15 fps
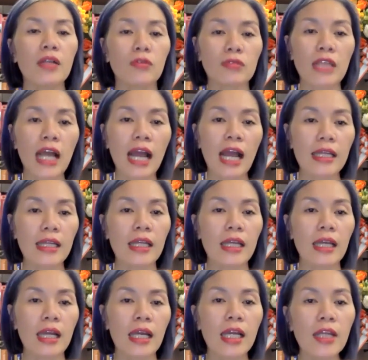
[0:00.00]
chúng ta hãy
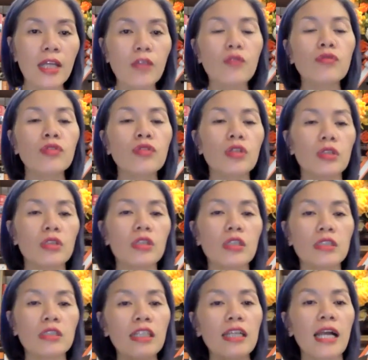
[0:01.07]
hình dung tưởng tượng
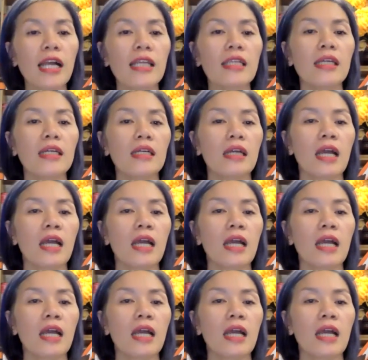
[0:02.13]
tất cả những